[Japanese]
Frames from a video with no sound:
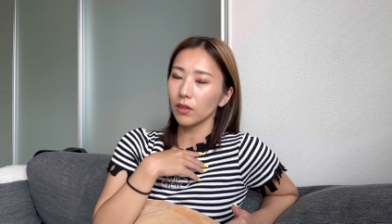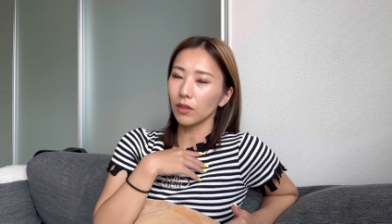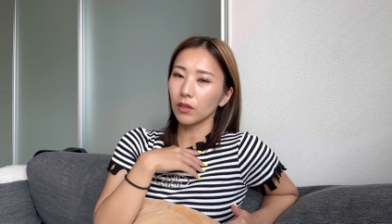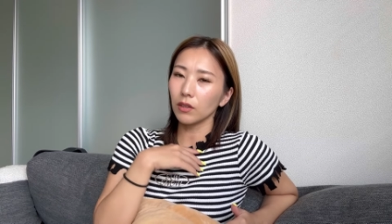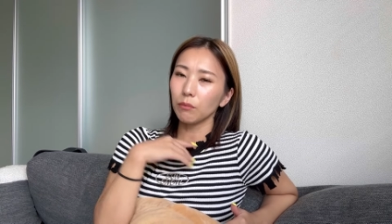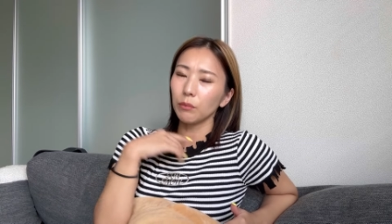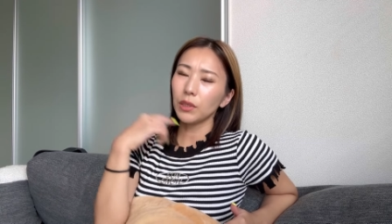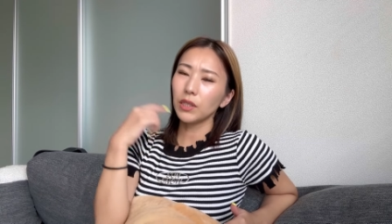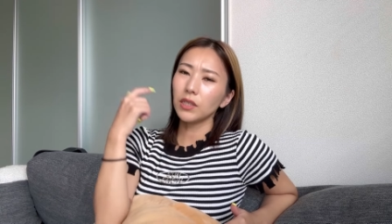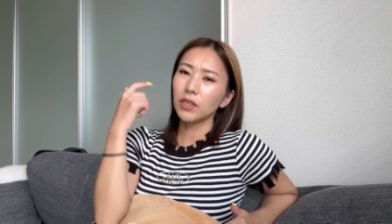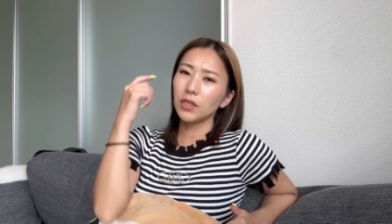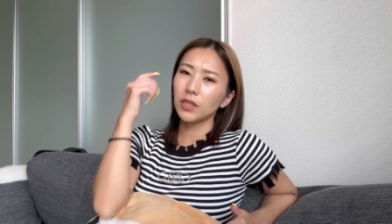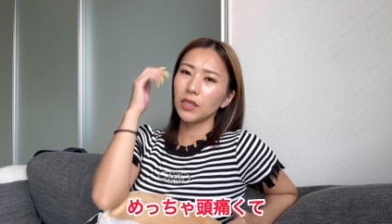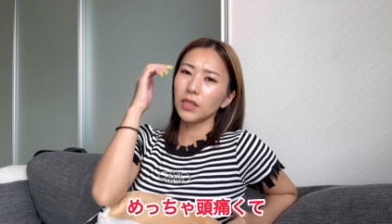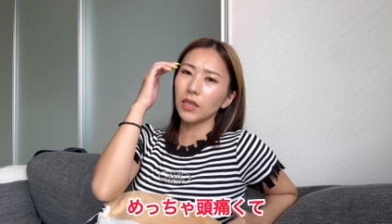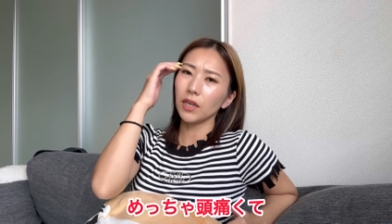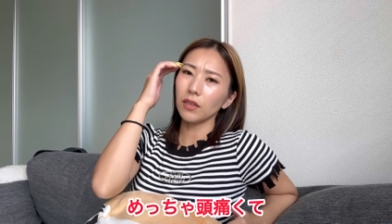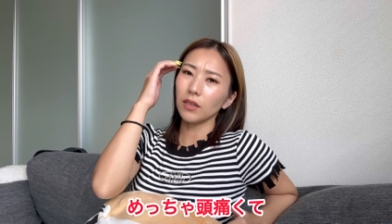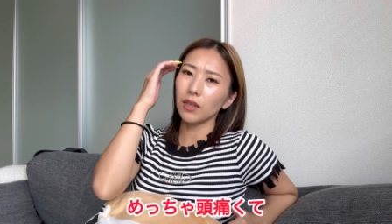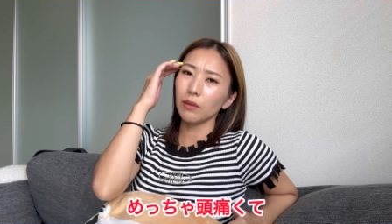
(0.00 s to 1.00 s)
めっ
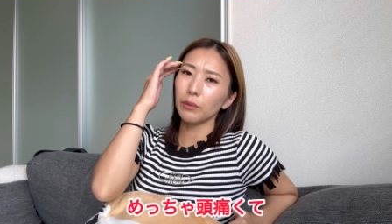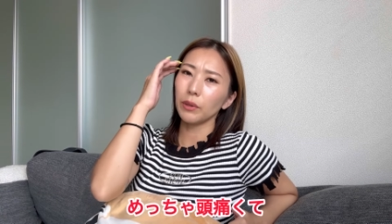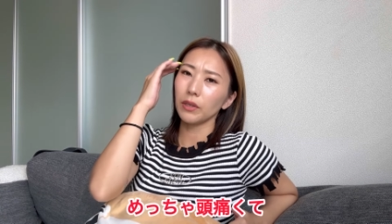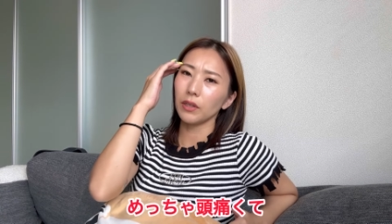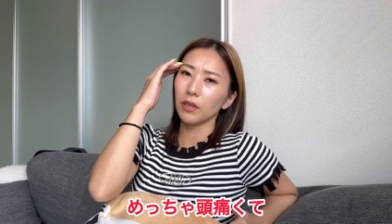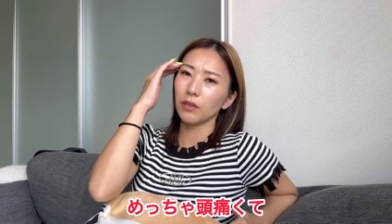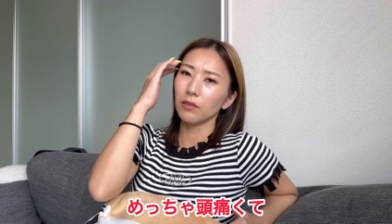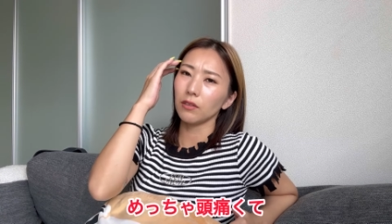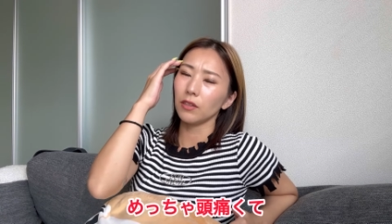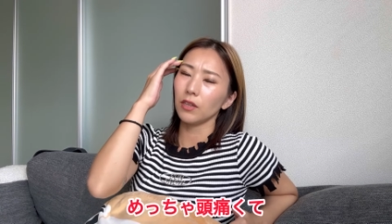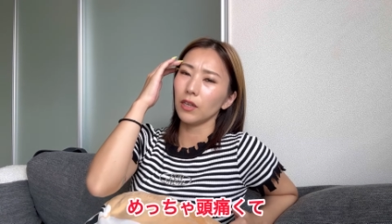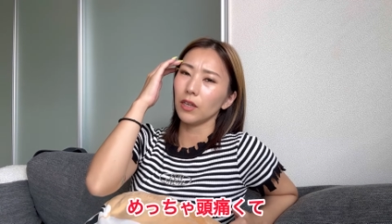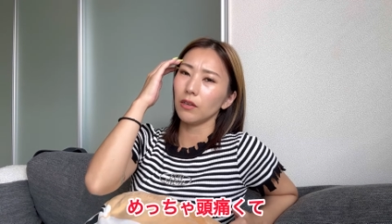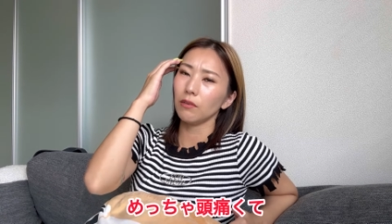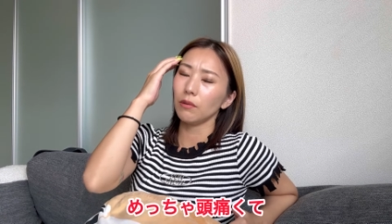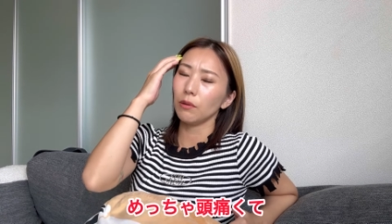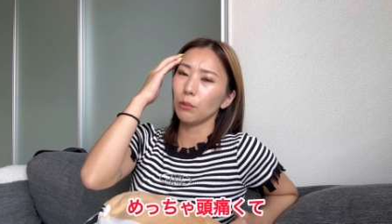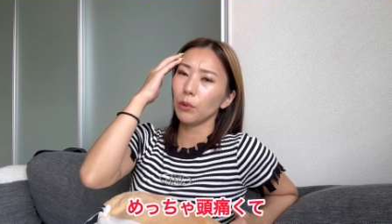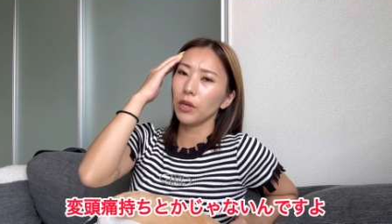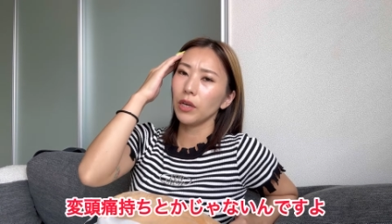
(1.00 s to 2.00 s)
ちゃ頭痛くて
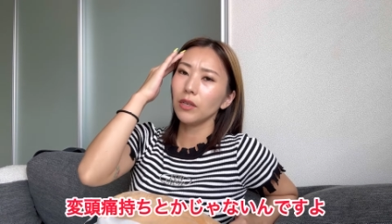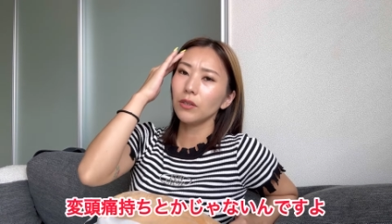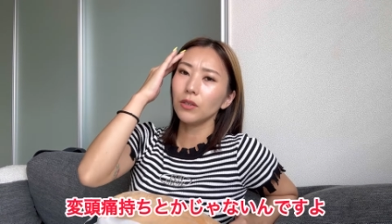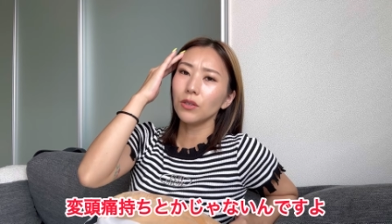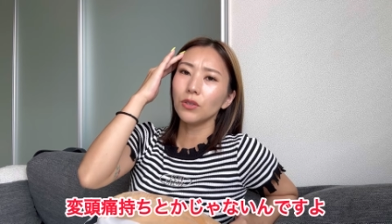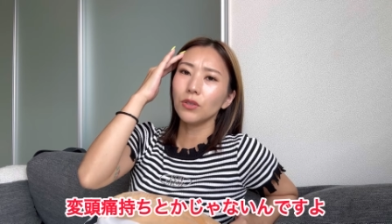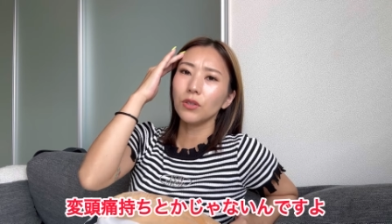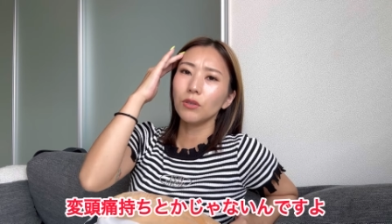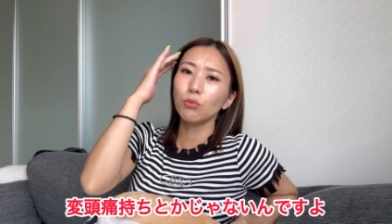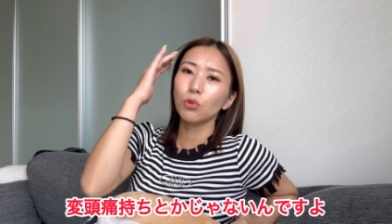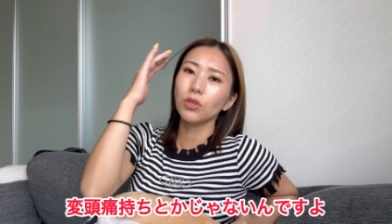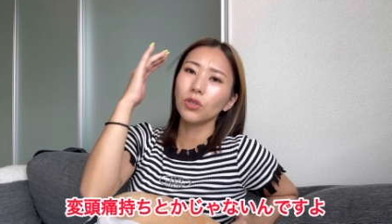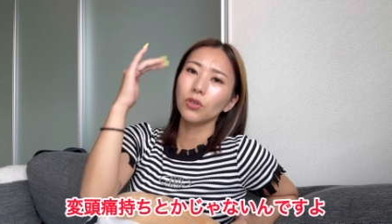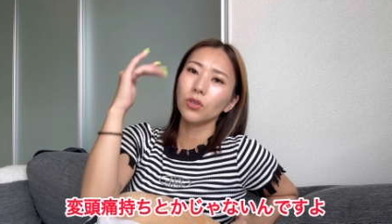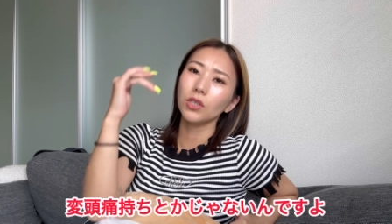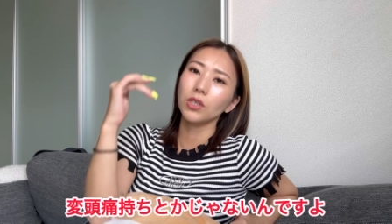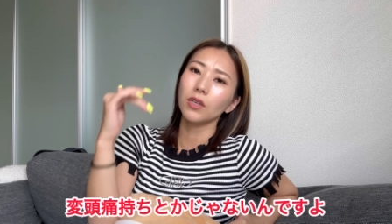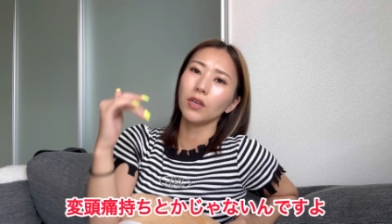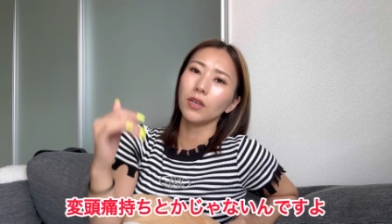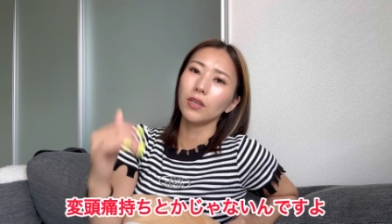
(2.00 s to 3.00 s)
でも偏頭痛持ちと
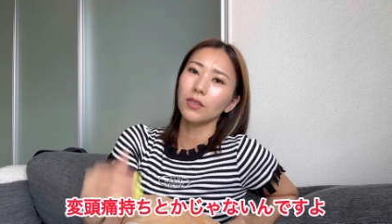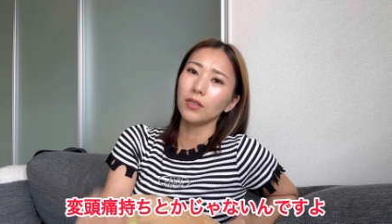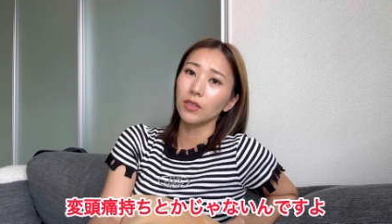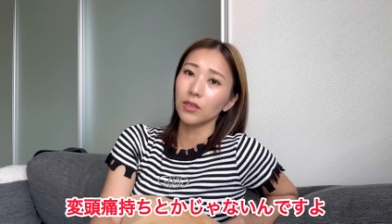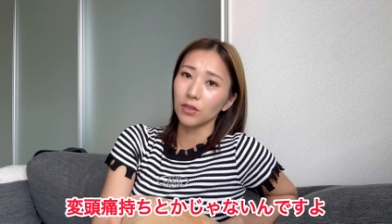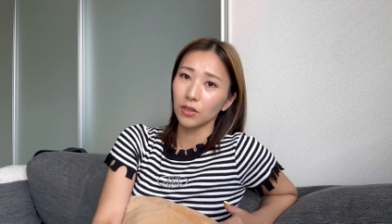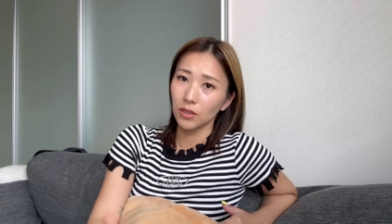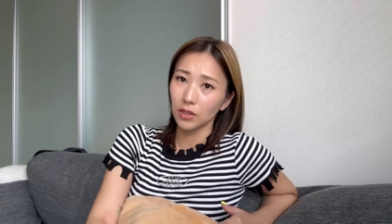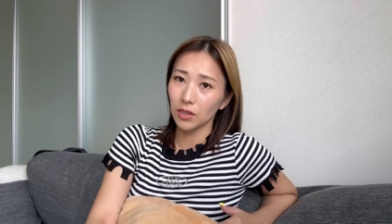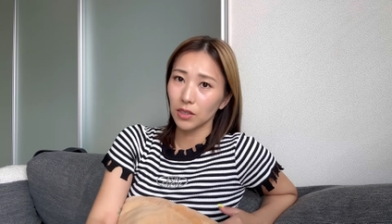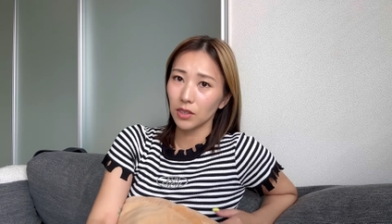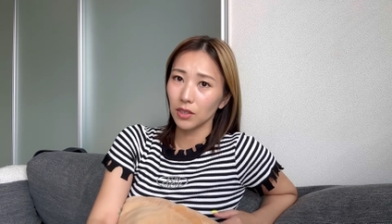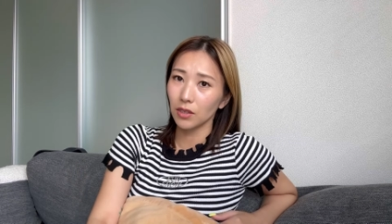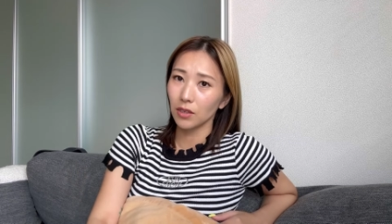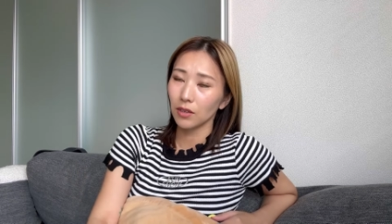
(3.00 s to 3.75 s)
かじゃないんですよ私